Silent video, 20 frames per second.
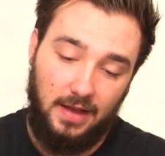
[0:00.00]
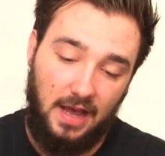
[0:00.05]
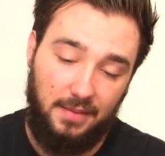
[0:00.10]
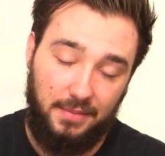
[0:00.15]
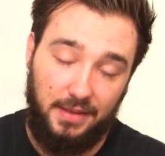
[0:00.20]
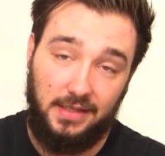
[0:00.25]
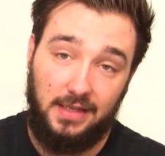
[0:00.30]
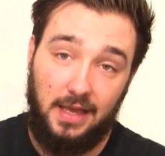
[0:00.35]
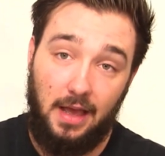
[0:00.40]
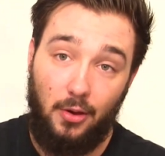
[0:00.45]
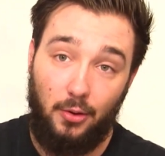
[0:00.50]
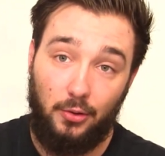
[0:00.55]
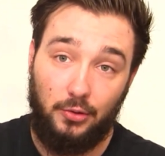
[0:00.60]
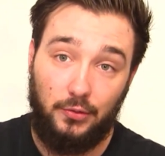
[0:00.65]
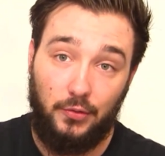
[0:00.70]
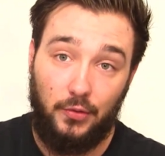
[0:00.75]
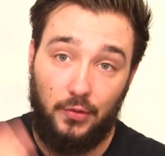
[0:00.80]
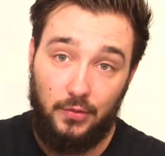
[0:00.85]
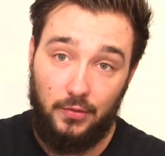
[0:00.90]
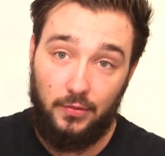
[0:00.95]

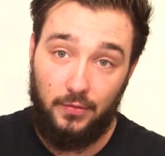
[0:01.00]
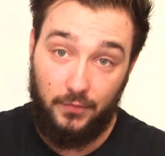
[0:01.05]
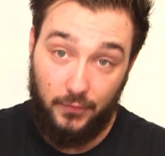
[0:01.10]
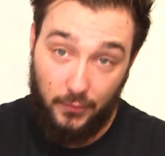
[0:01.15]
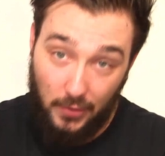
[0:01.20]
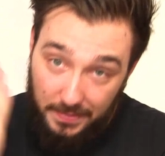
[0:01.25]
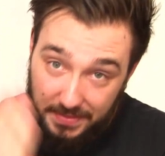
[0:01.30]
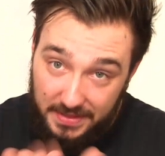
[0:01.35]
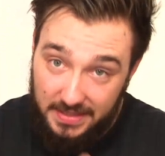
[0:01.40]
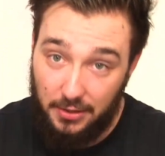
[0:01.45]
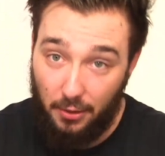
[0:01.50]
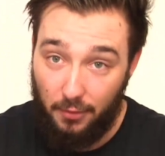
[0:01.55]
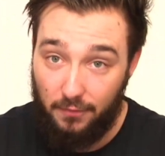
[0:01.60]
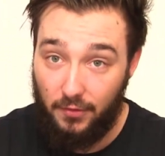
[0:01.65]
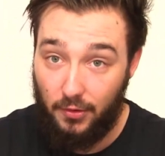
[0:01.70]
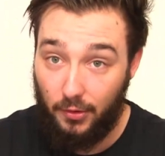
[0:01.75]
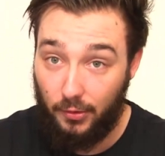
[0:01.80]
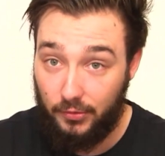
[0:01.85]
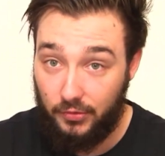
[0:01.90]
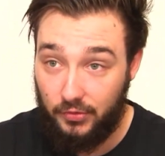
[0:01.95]
1m40, faut habiter en
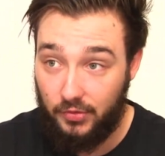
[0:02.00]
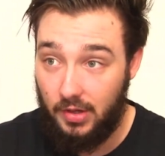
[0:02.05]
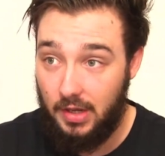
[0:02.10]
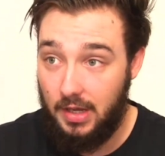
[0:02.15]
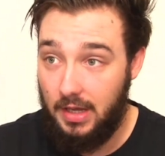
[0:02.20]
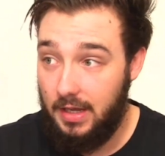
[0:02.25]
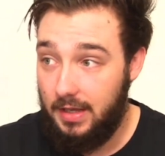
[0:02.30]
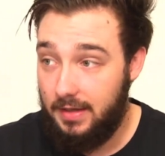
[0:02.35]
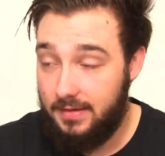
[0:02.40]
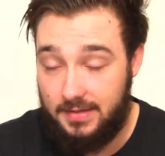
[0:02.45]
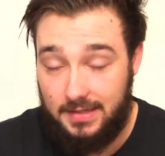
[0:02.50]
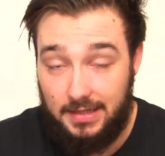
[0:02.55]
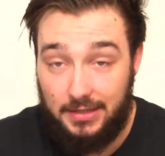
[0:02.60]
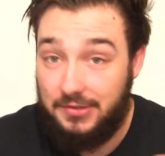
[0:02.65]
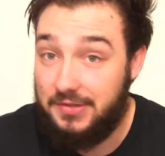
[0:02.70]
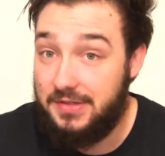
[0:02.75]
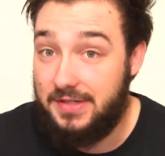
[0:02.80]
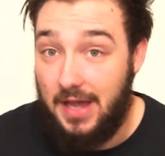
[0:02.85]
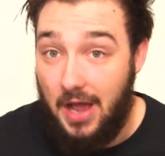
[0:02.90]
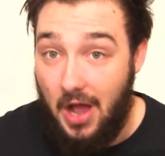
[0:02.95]
France, c'est
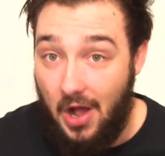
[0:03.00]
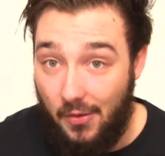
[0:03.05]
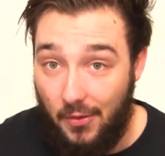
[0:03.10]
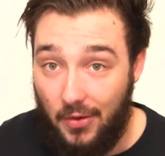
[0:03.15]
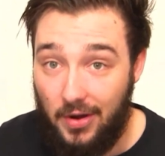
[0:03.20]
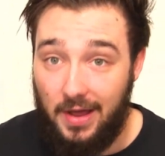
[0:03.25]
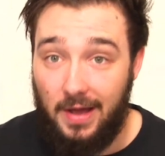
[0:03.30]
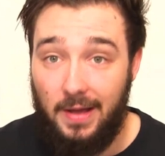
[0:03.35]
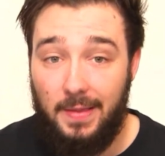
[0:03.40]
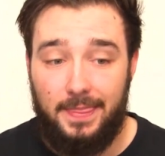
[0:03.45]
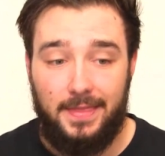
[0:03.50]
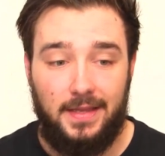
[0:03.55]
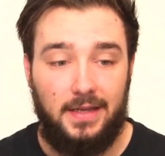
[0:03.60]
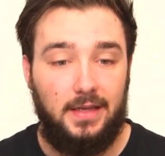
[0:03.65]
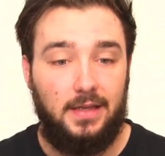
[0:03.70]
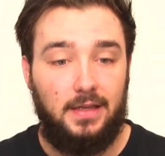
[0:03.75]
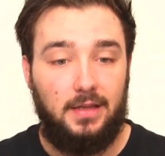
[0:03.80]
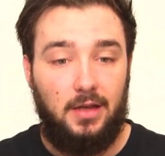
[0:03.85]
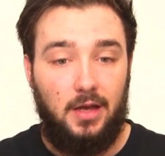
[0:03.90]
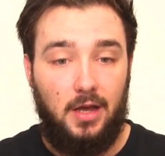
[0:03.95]
comme ça, voilà.
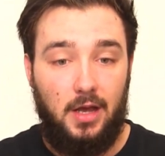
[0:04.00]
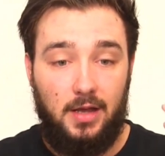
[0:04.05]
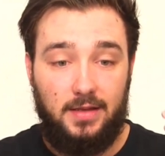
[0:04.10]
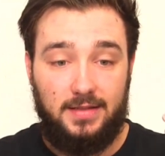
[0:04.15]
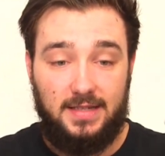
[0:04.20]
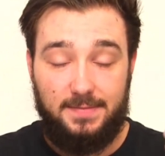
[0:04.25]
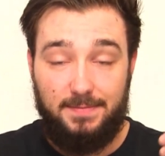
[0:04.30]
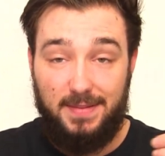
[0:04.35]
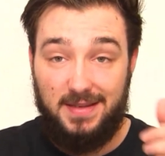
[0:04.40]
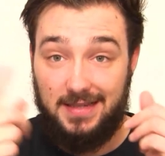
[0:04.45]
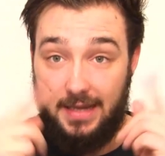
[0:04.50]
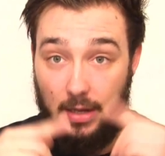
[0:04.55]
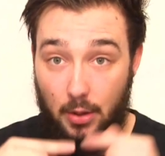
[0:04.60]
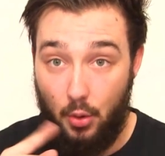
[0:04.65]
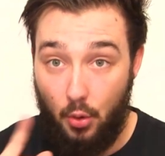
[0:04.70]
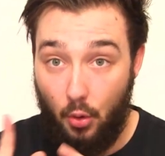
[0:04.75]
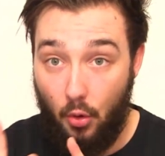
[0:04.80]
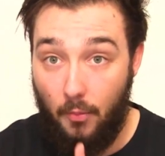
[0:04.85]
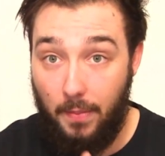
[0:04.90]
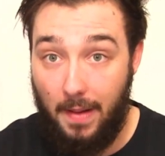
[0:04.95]
Euh, ça se passe à
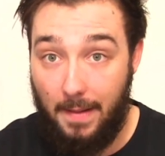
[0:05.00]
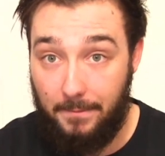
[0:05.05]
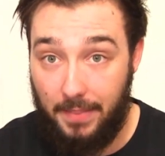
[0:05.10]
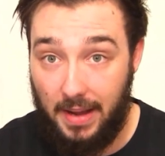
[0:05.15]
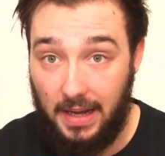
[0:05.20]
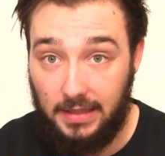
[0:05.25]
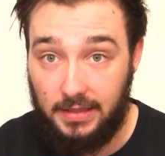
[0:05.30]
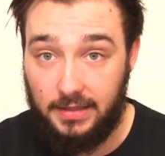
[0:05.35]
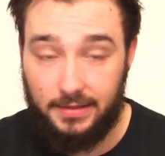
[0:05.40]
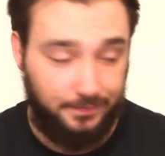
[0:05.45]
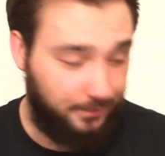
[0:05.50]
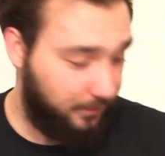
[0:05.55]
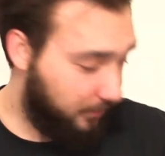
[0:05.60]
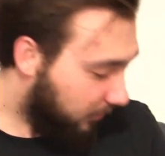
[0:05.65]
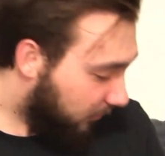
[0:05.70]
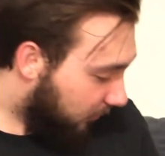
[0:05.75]
Europa Park